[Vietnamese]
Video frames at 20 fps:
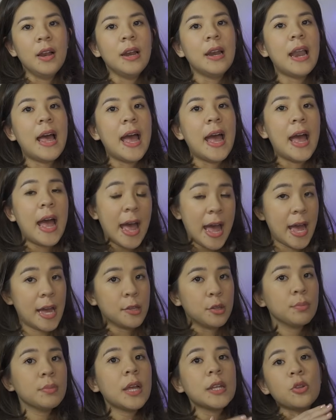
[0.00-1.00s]
là
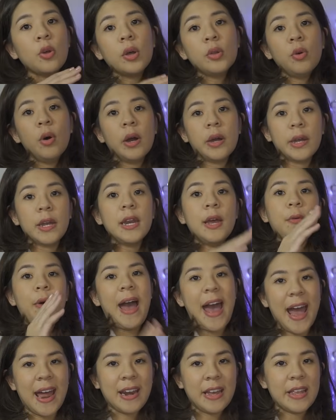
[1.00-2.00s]
à chúng ta thỏa thuận cái điều
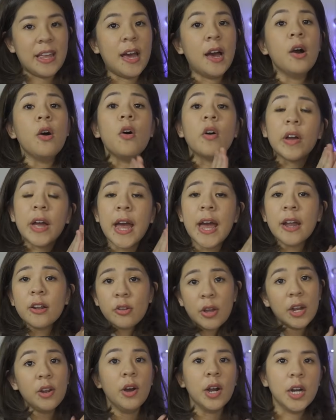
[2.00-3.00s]
A này nha ok
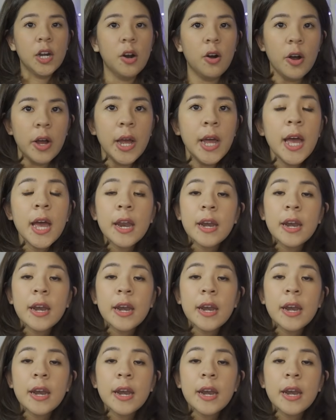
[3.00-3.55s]
thỏa thuận rồi